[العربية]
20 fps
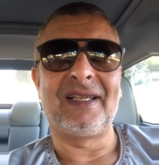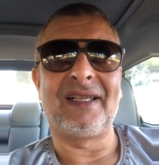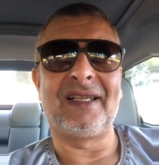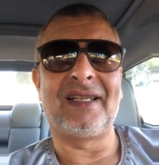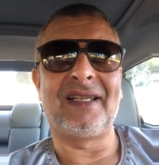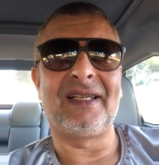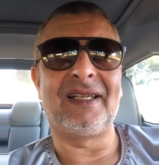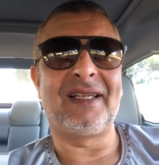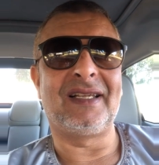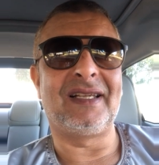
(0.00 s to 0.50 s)

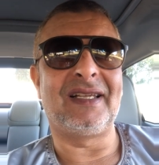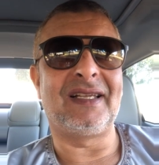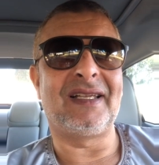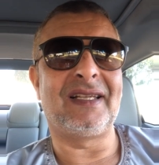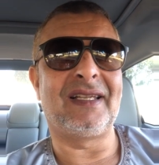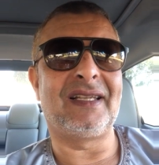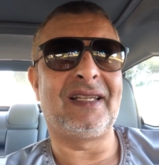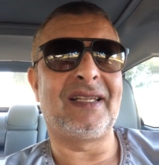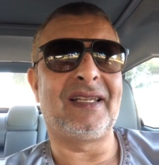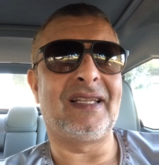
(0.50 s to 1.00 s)

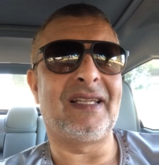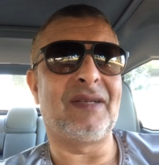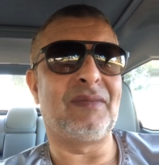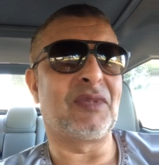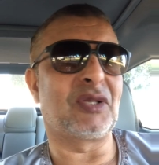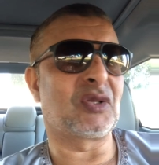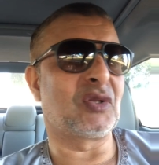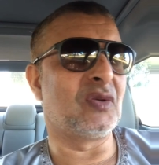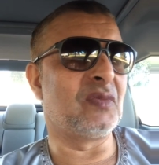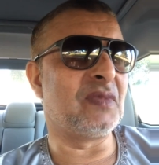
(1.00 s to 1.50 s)

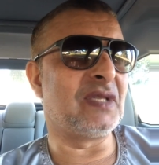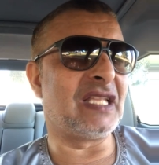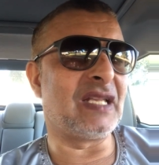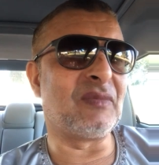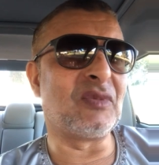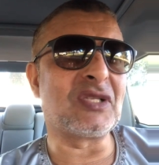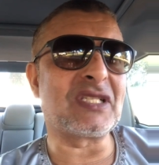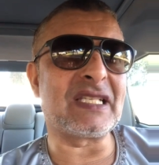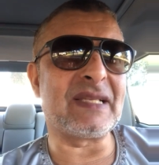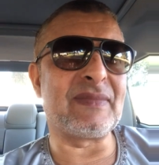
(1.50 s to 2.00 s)
المطلوب من
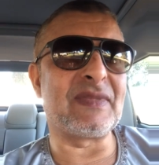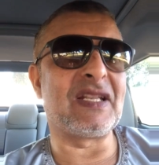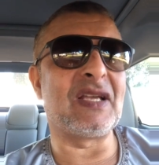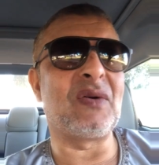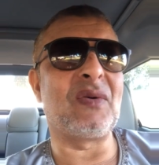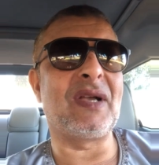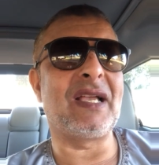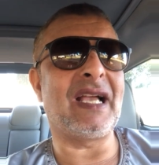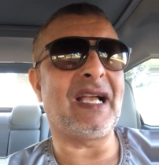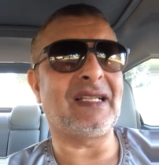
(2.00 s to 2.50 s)
المسلم ان
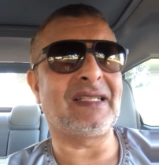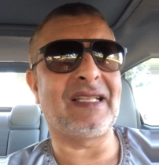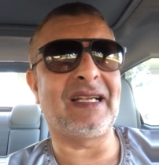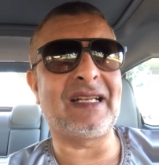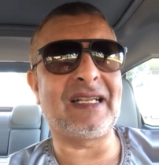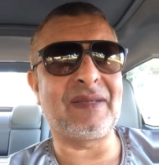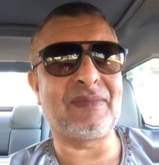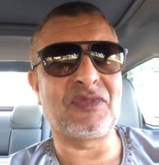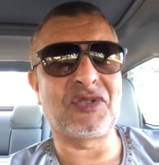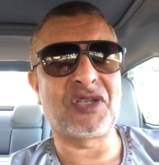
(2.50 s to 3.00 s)
هو
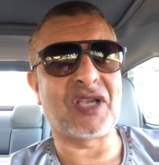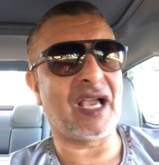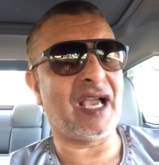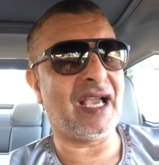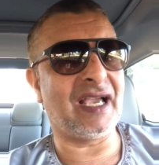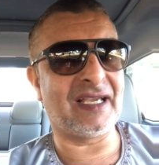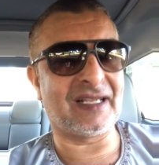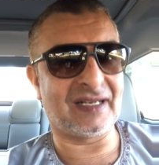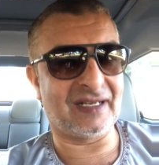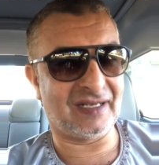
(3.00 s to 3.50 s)
يحترم
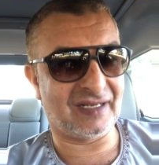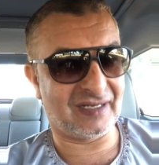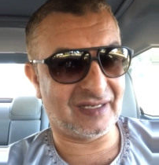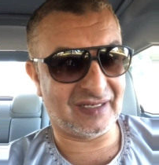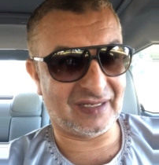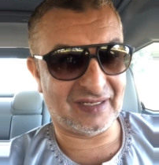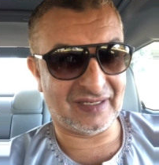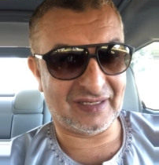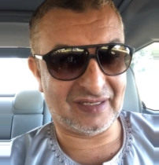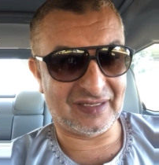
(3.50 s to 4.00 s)
شعائر الـ
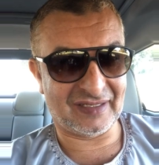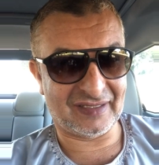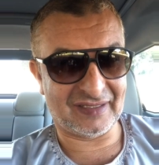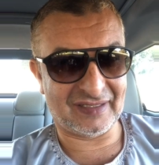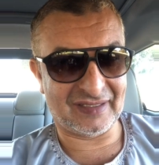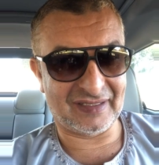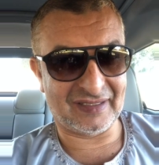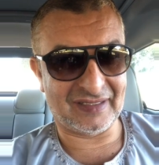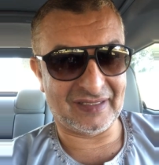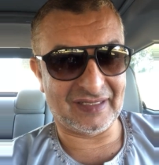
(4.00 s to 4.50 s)
الـ
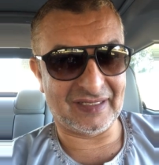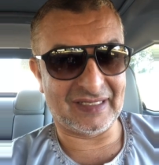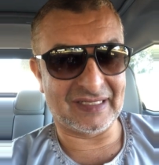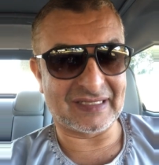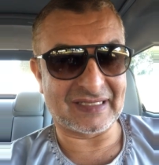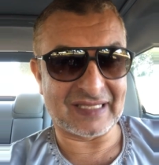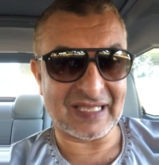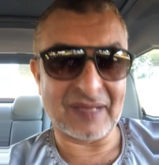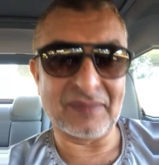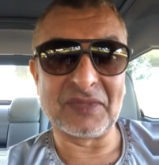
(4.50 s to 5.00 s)
الـ الـ
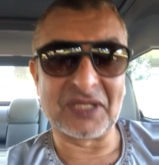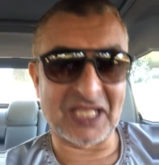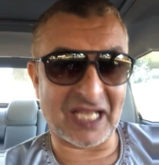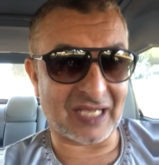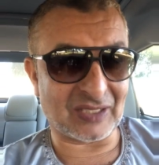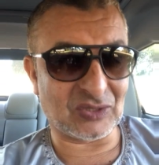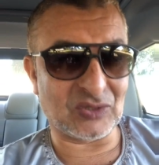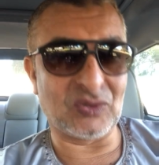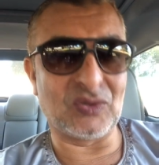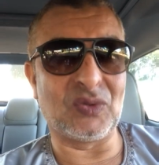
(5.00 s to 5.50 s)
الاسلام
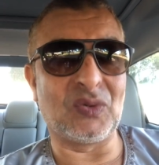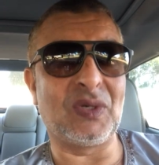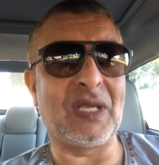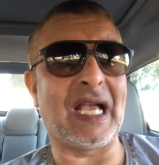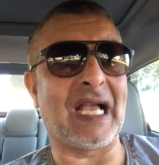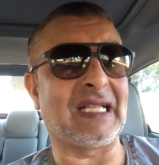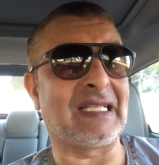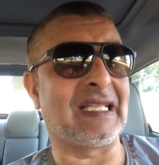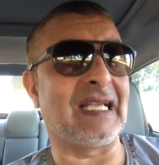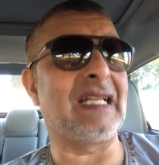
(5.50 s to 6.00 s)
بتاعته
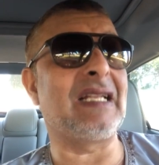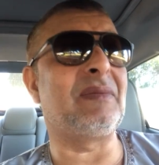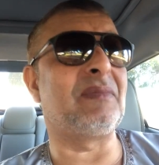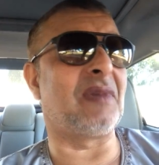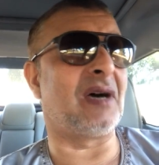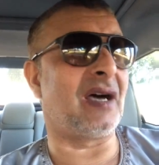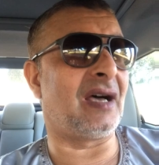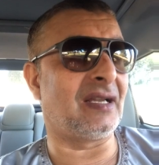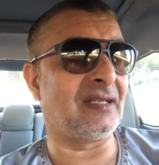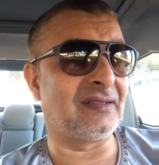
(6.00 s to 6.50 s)

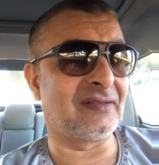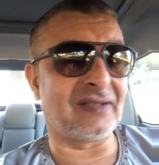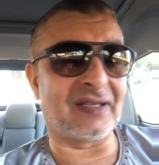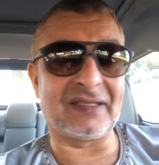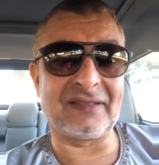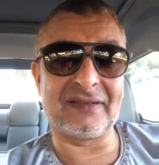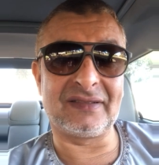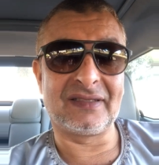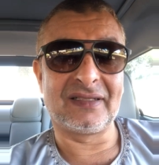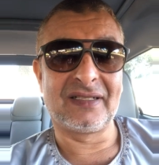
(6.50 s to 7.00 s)
ويحترم
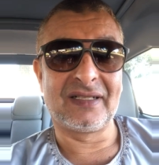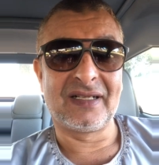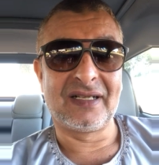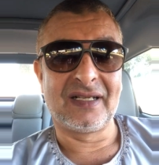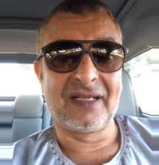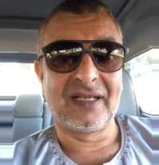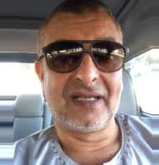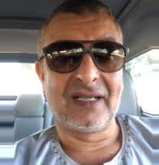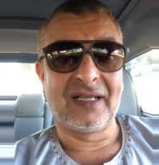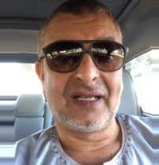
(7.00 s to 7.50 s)
ايضا
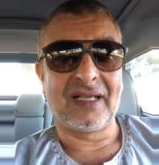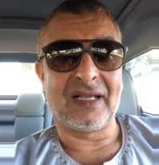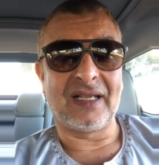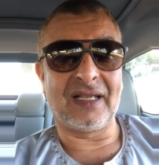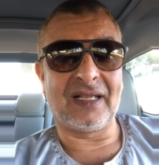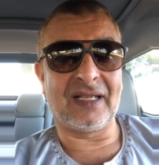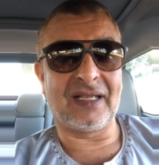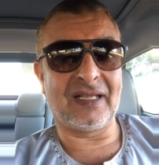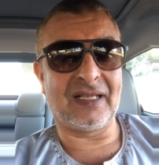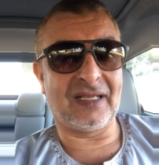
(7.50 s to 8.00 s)

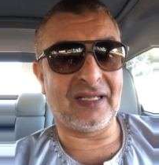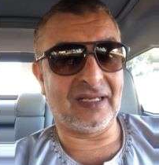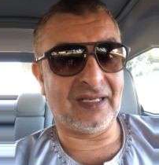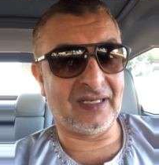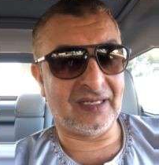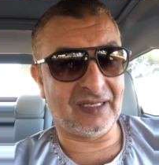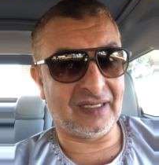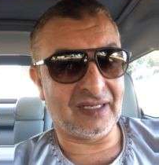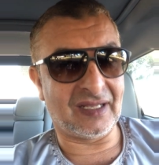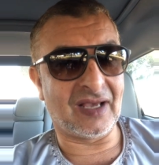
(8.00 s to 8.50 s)
آه،
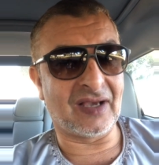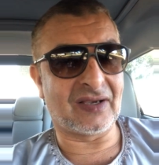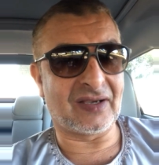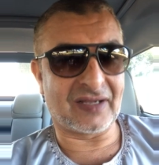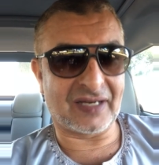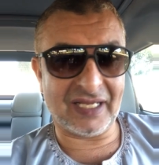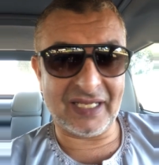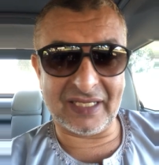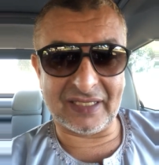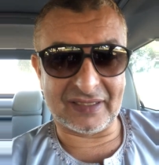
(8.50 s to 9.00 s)

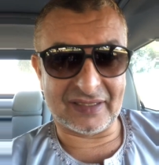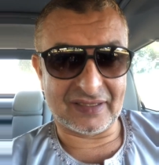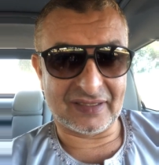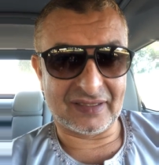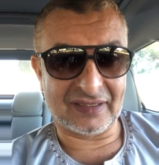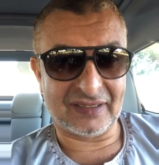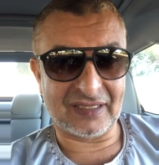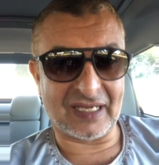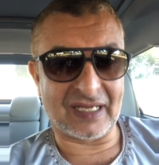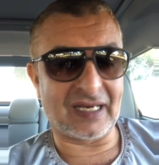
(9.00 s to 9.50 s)
للاخرين
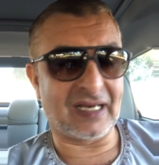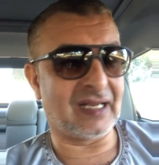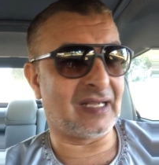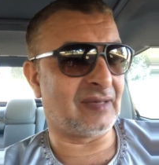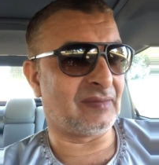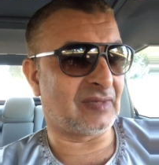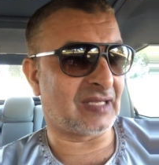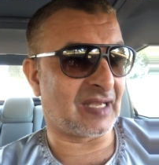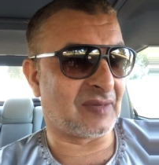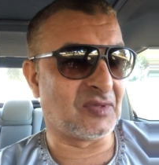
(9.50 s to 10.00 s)
يعني
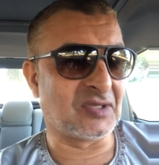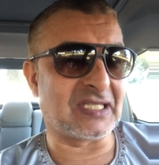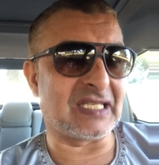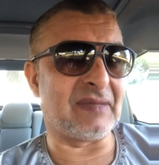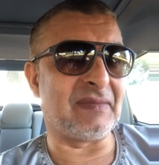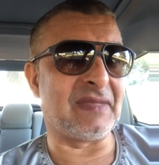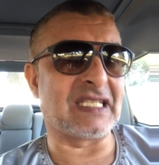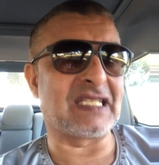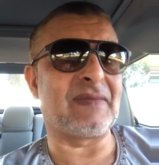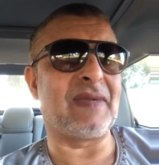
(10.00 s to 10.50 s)
انا
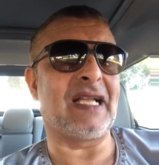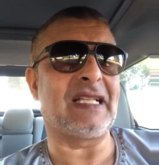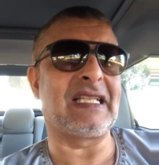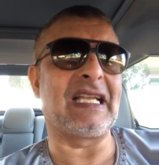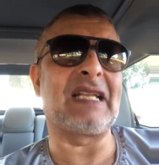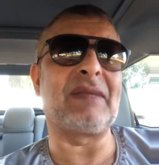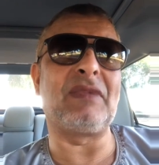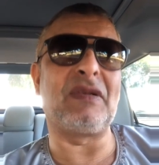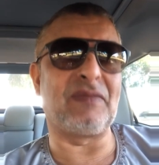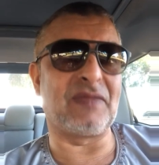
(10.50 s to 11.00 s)
كمسلم لازم
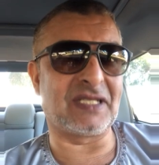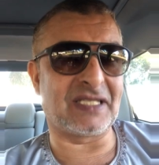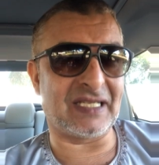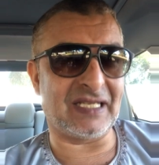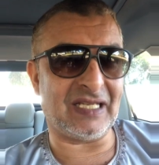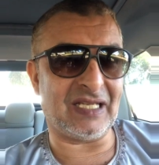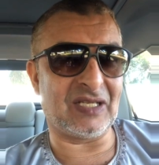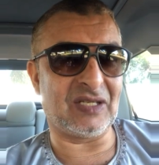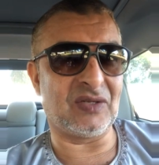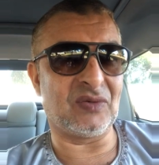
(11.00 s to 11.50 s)
احترم
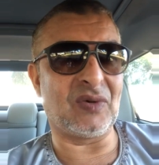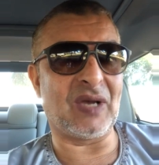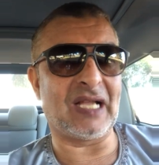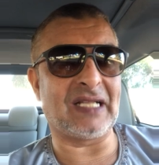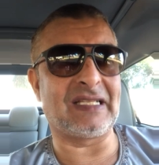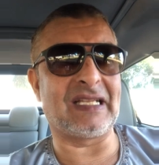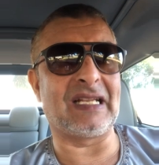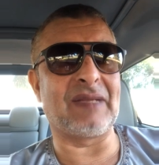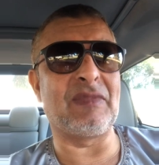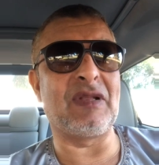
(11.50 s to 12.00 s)
المسيحي
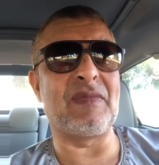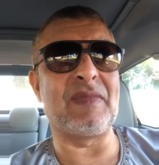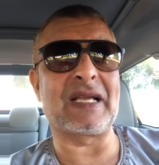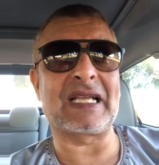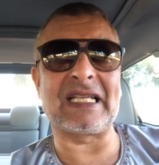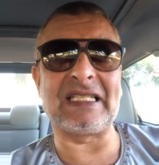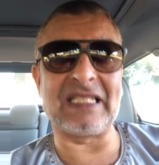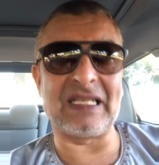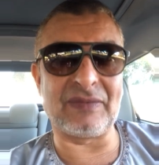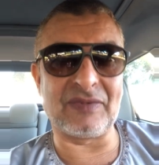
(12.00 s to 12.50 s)
واحترم
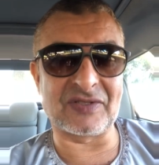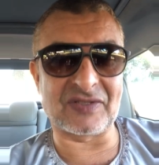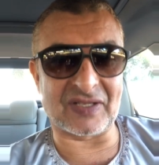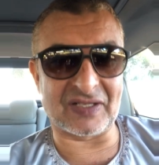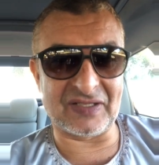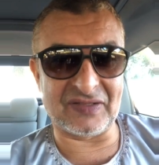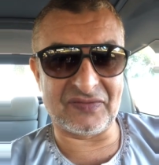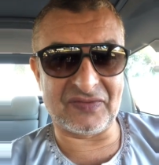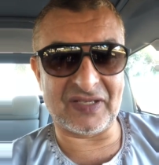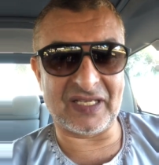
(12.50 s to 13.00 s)
المكان اللي
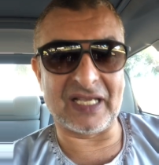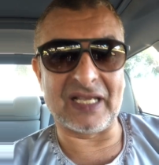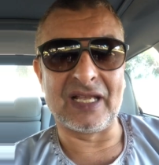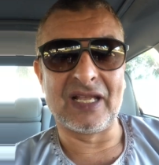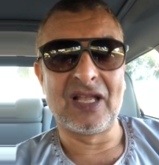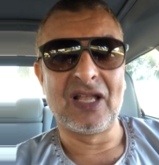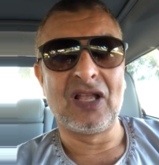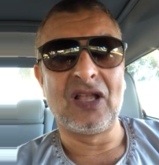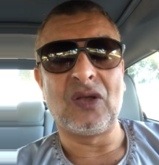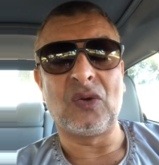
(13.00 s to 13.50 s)
بيصلي فيه
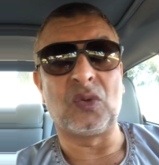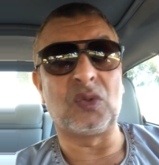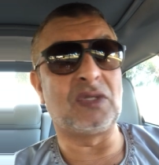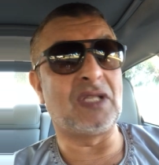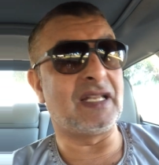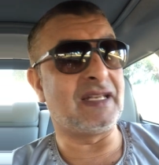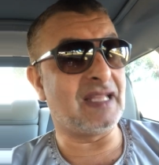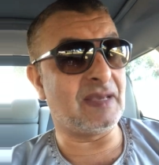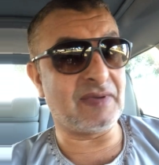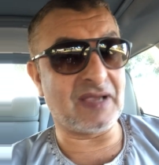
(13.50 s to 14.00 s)

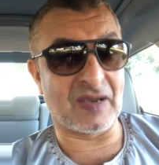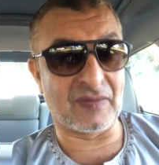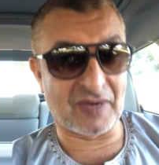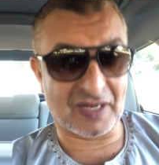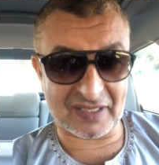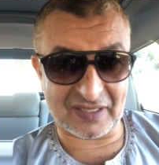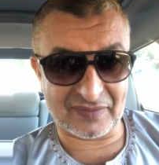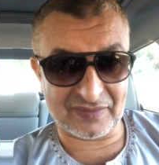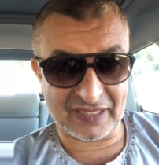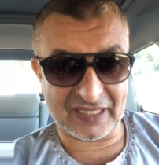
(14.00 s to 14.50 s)
وده النبي
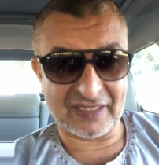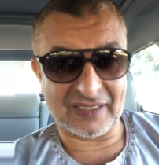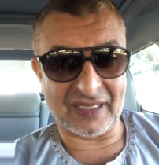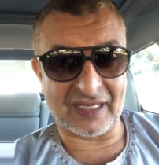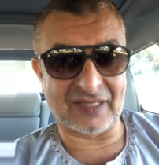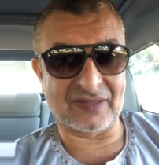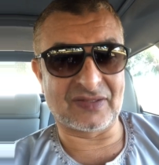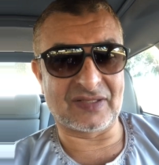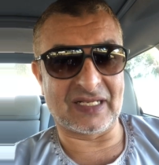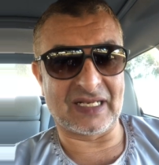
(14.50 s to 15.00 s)
امرنا بيه
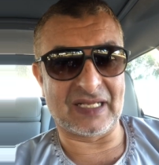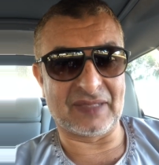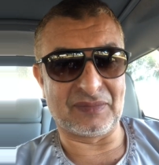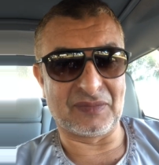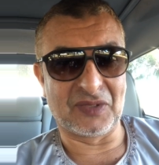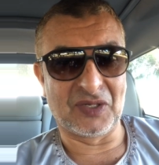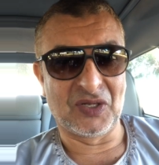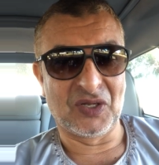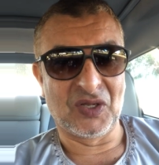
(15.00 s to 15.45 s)
عليه السلام